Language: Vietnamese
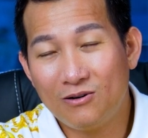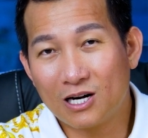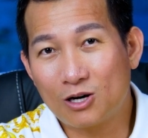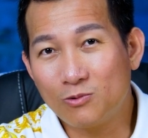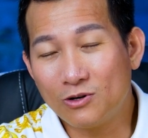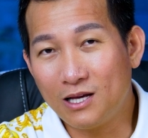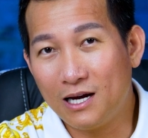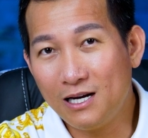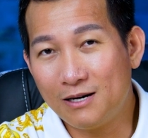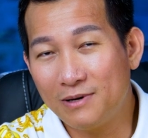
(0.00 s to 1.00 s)
hoặc cũng có
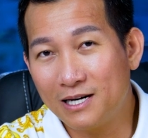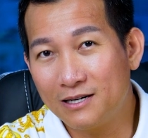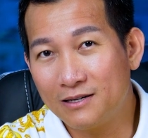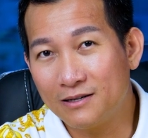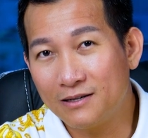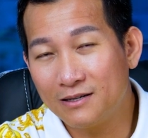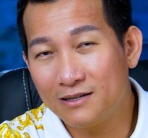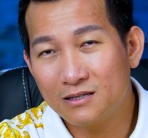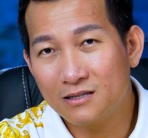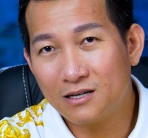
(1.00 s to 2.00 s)
thể là mình
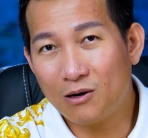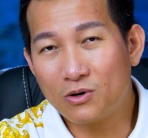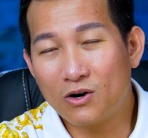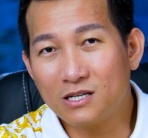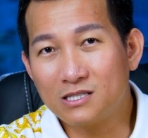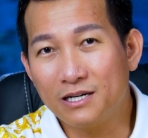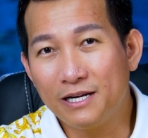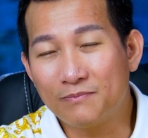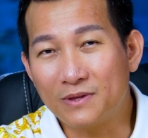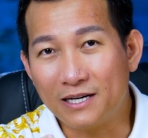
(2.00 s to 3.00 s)
không có cái sự
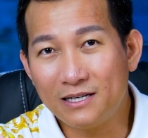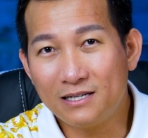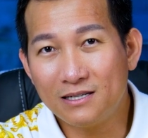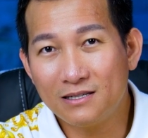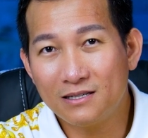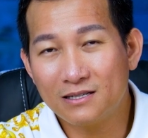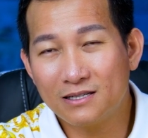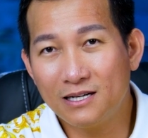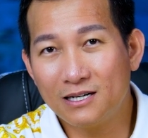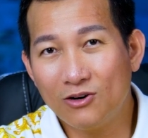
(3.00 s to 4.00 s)
điềm tĩnh
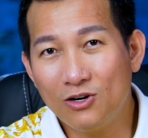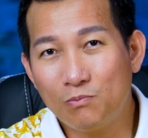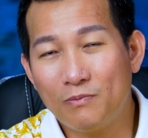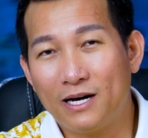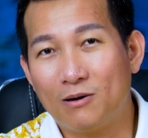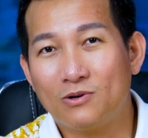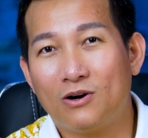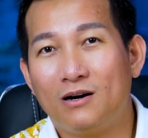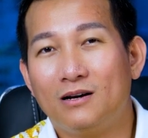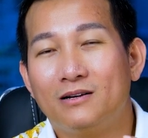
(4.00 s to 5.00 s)
nên đôi lúc mình không
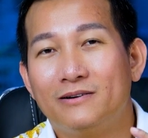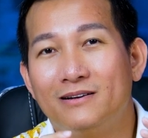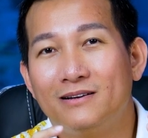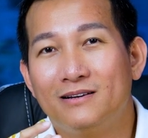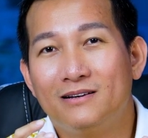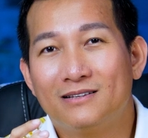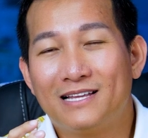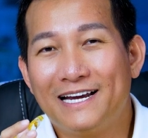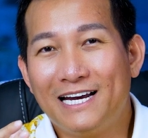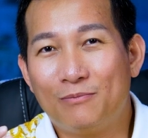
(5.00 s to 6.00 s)
có
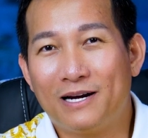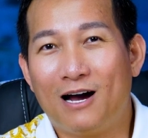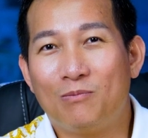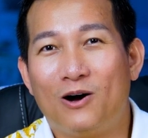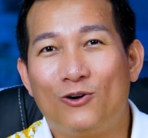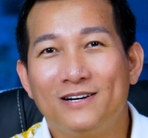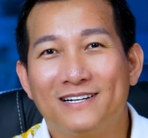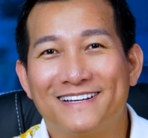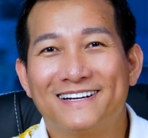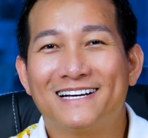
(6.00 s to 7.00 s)
thể nào mình học hỏi
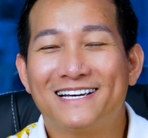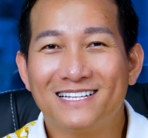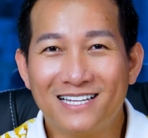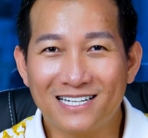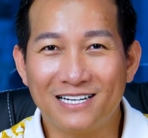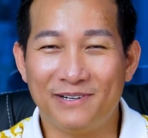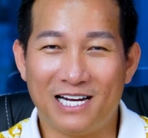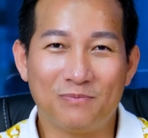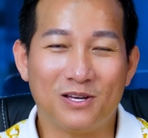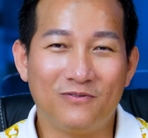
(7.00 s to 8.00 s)
được những cái kiến thức để mình
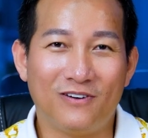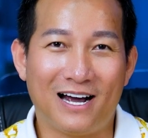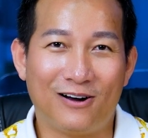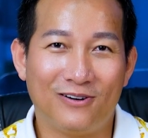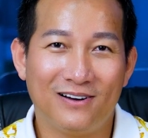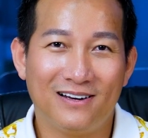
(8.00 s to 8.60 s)
áp dụng vào